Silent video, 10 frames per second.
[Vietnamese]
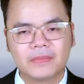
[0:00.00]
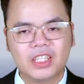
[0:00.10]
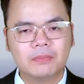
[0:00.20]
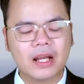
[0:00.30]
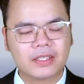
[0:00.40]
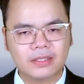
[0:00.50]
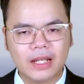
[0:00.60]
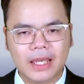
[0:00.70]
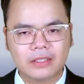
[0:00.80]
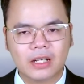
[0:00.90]
Những bằng chứng
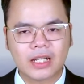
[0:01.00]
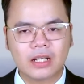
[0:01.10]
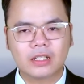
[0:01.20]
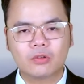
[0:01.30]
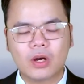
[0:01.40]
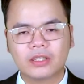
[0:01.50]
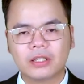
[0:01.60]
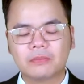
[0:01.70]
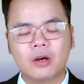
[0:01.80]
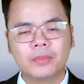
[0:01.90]
này được các cơ quan
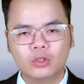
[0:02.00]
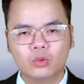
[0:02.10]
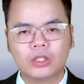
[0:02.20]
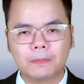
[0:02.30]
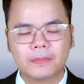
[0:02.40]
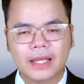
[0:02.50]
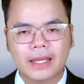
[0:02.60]
tình báo Mỹ thu thập.